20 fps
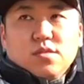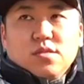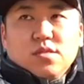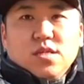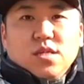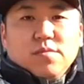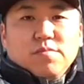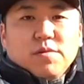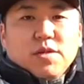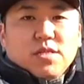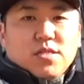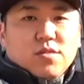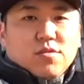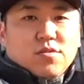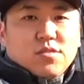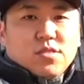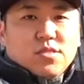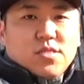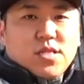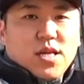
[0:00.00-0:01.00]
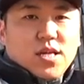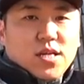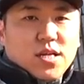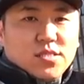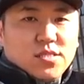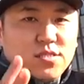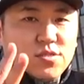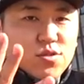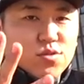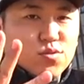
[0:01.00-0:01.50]
팁 같은 것을 세
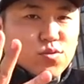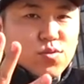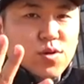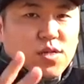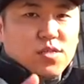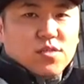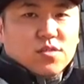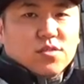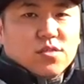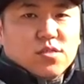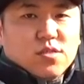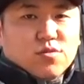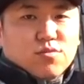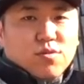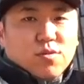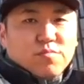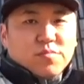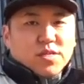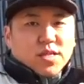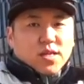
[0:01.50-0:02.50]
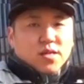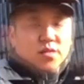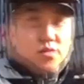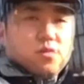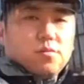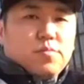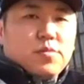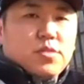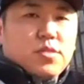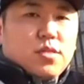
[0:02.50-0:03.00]
가지 정도 알려드리려고 합니다.
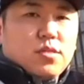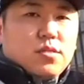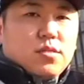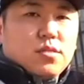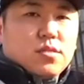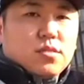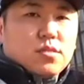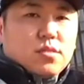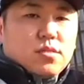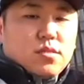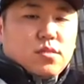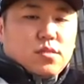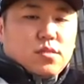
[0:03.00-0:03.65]
첫 번째는